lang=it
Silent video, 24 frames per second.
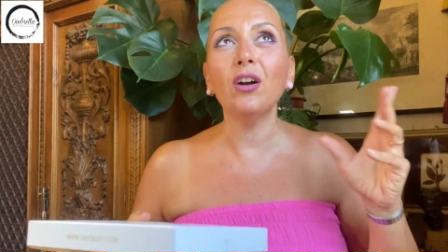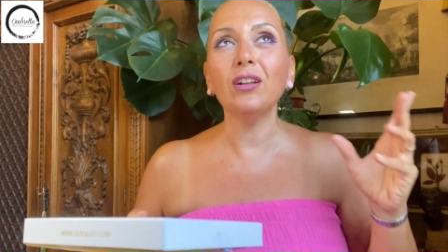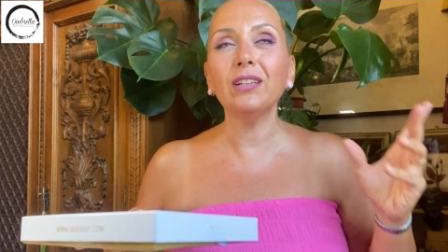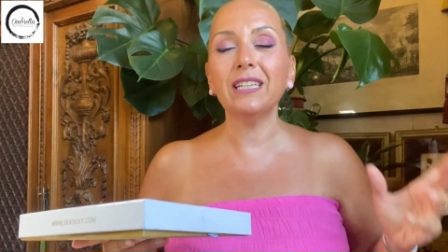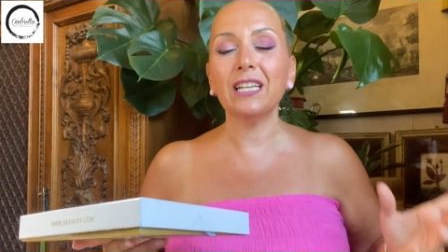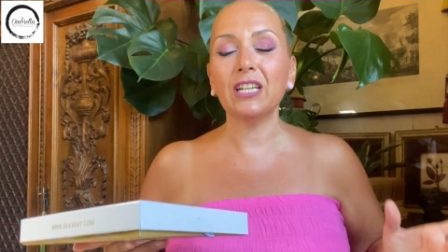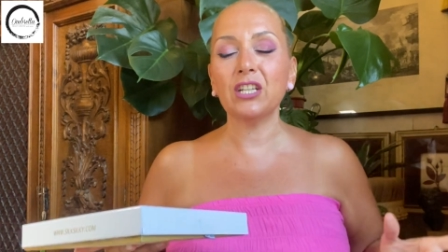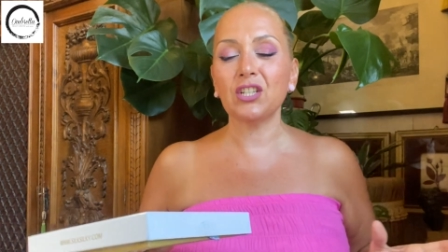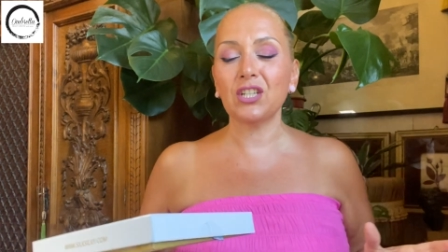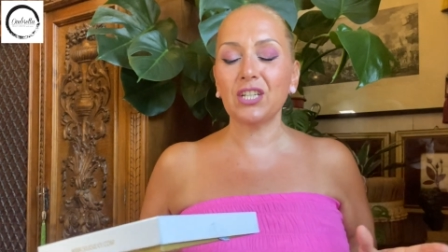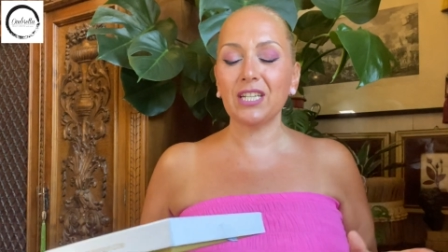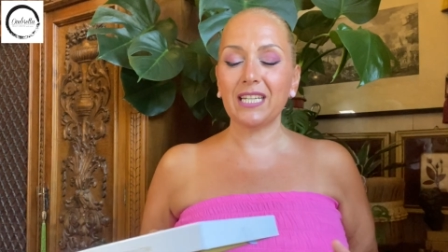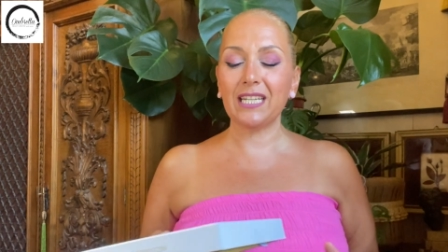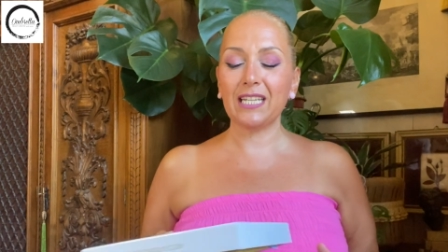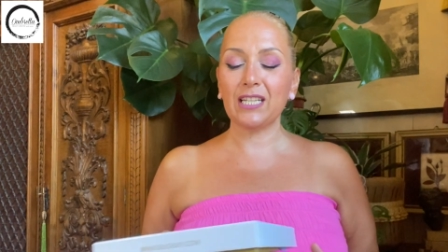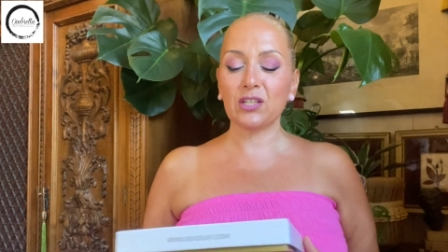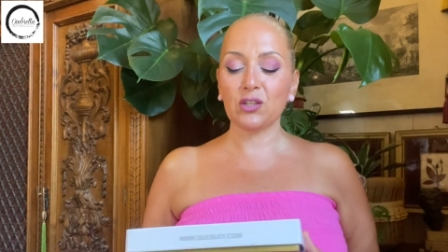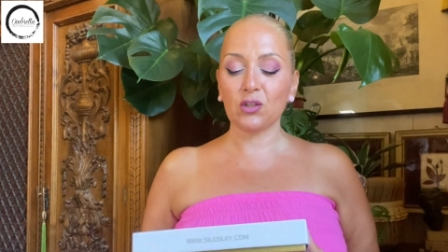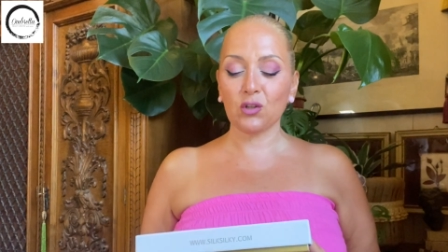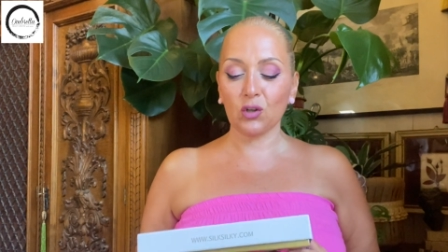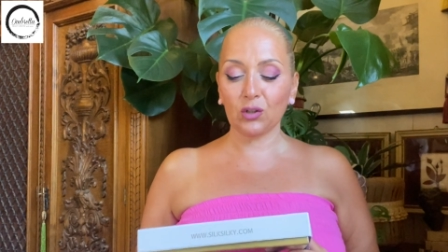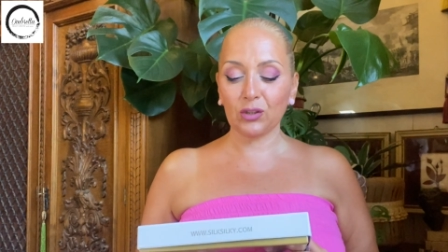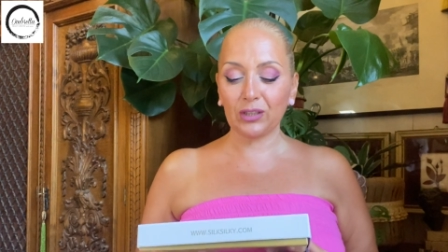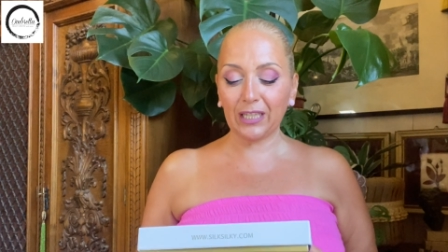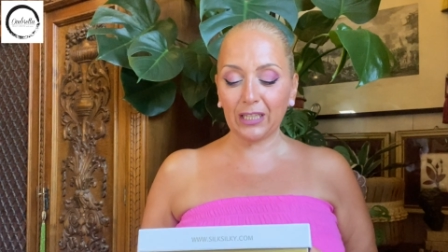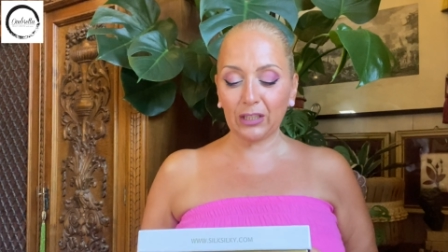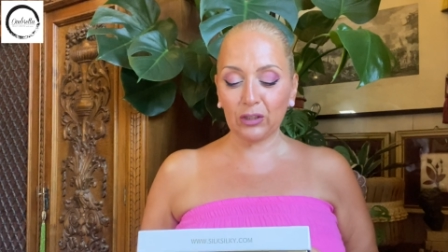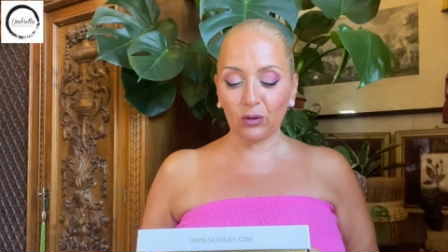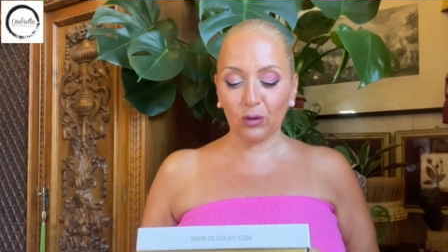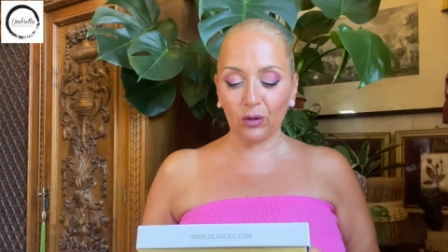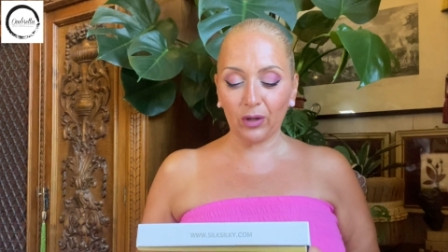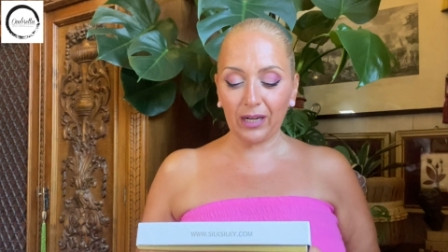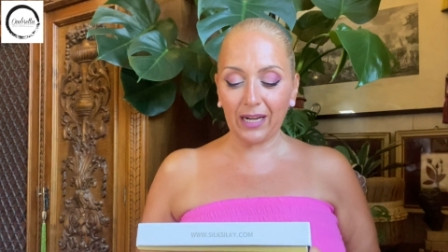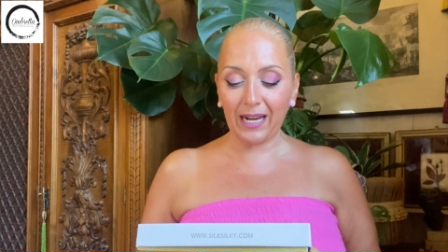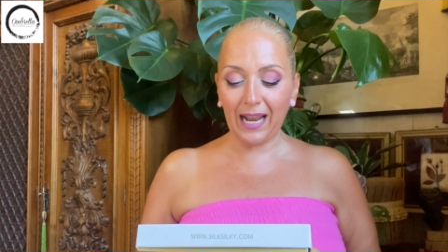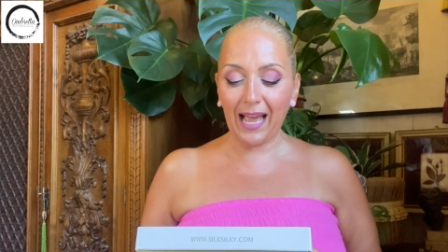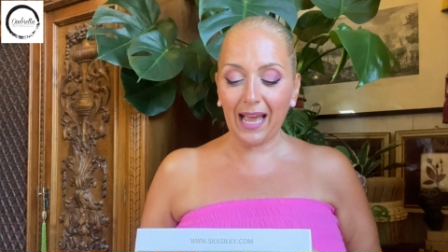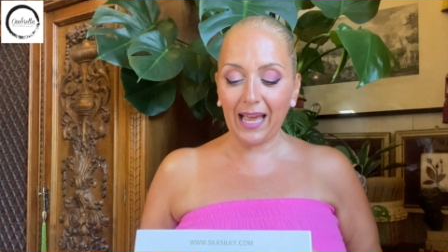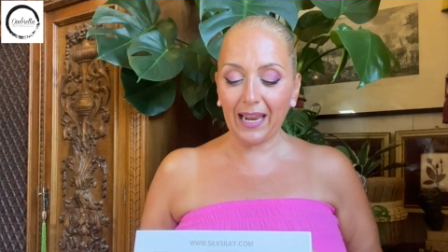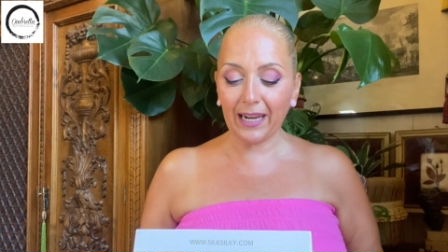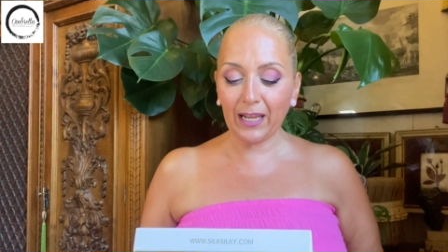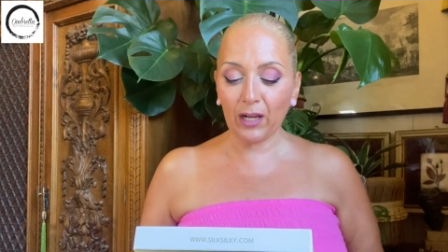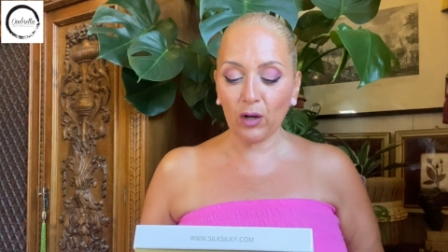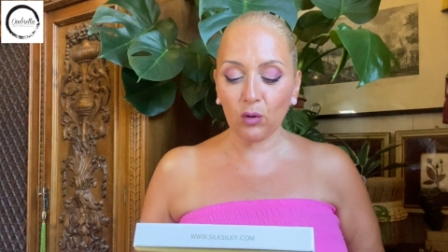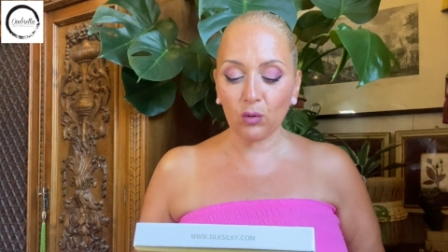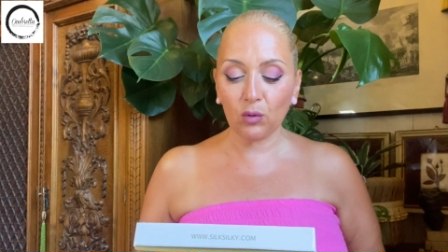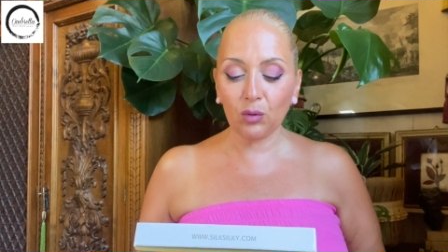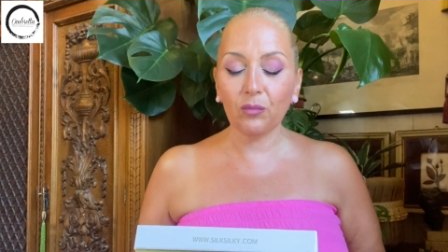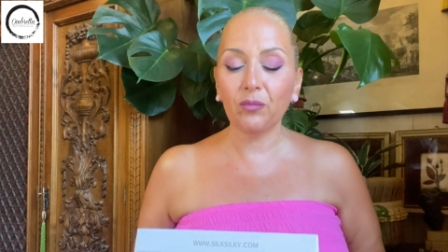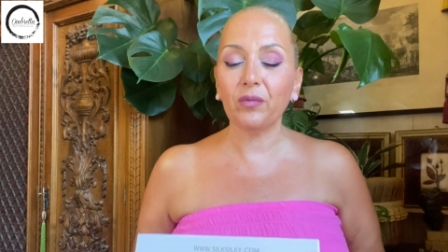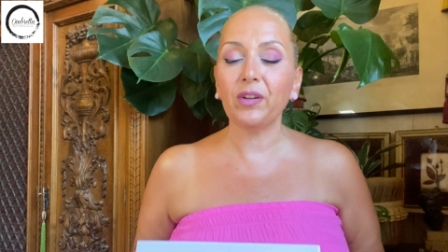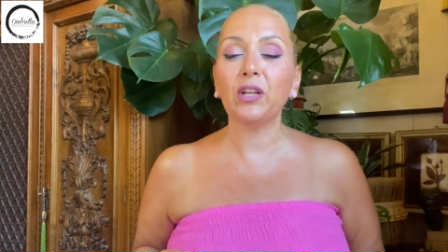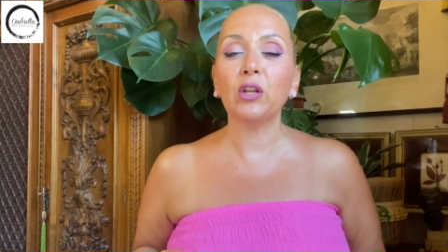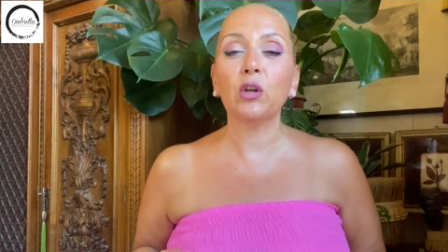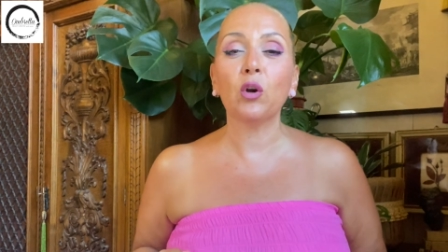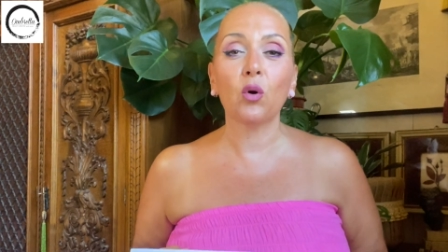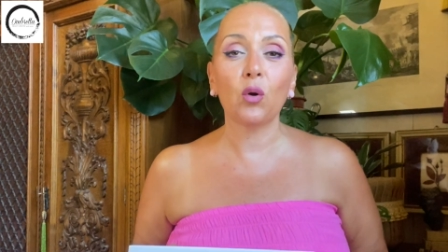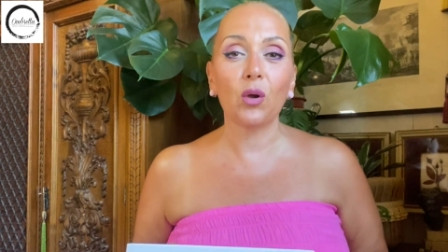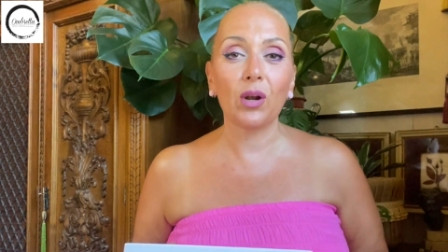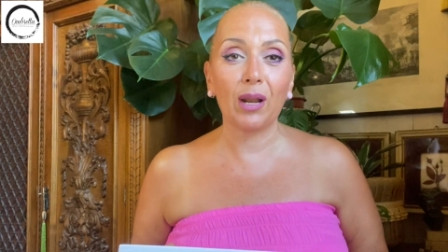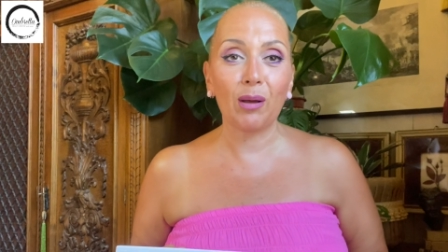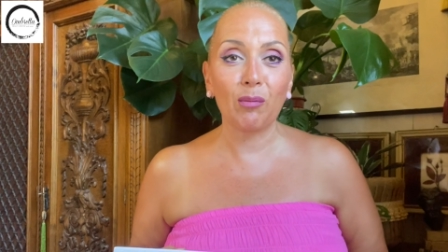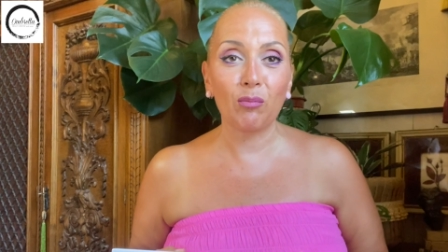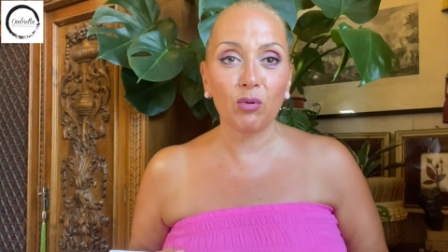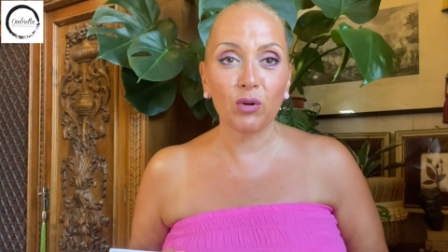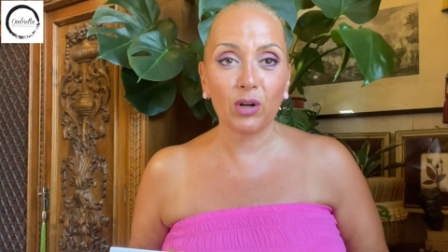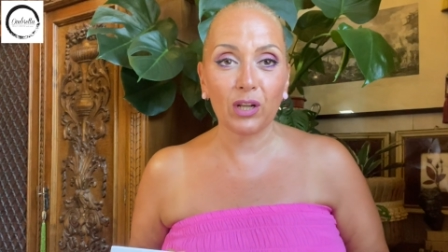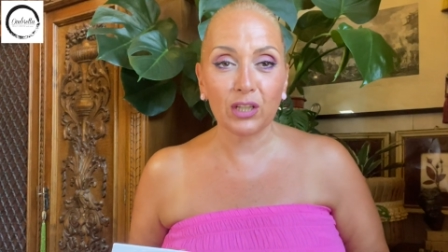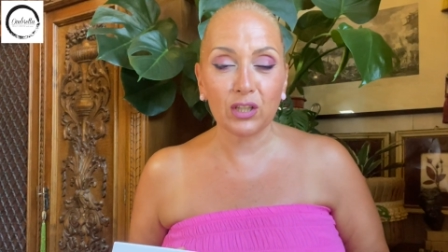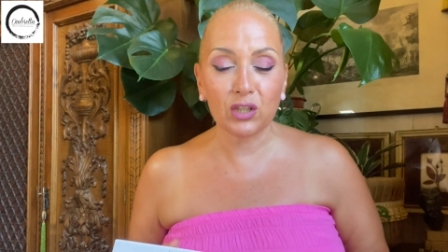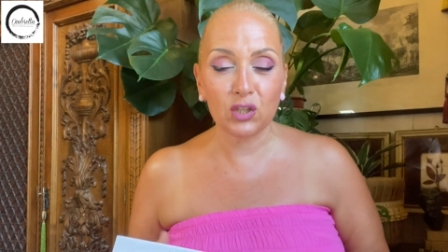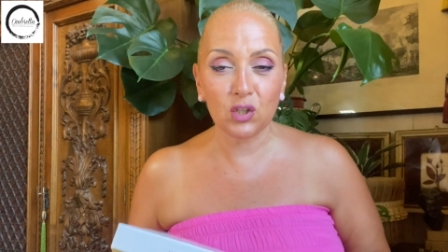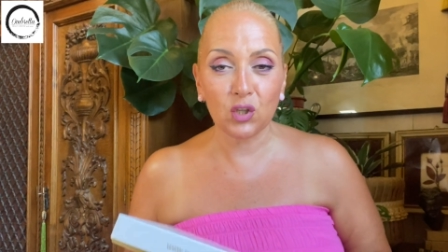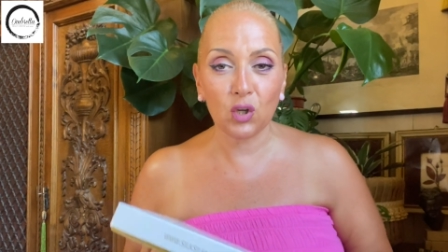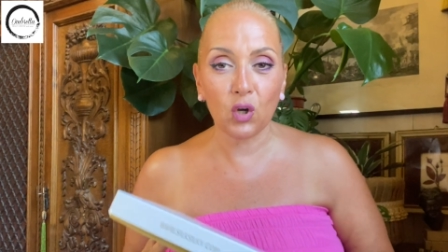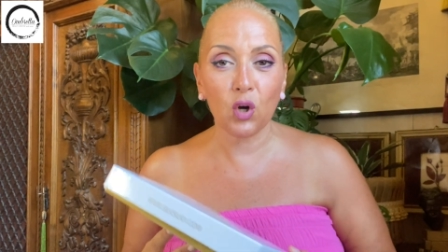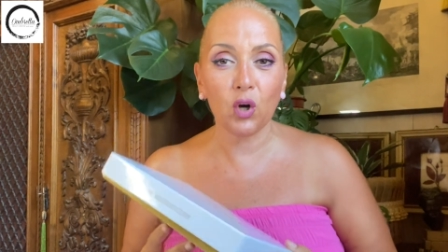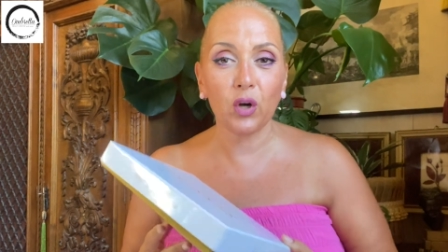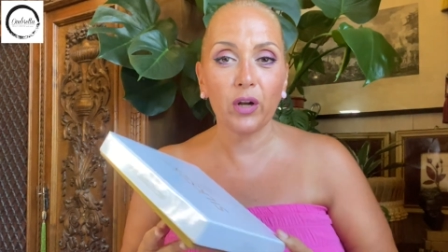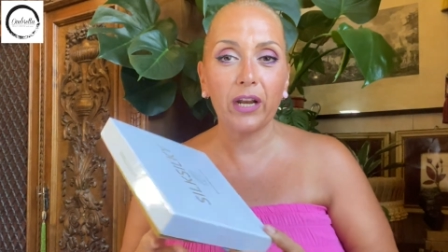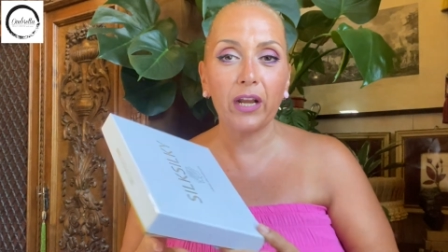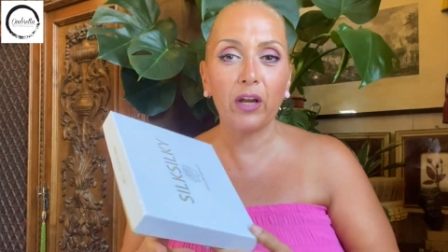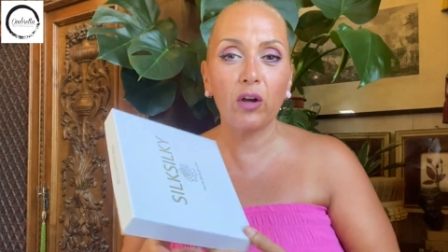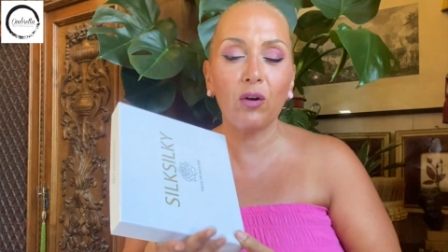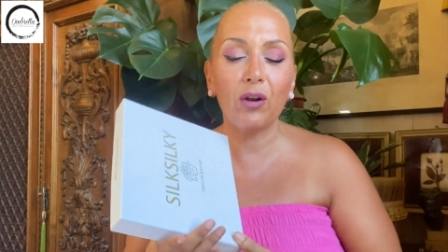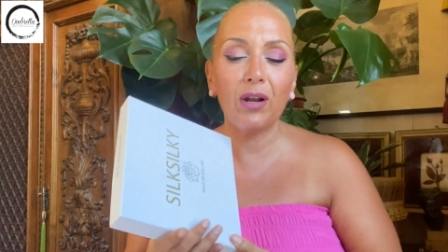ho deciso di tornare con un video collaborazione,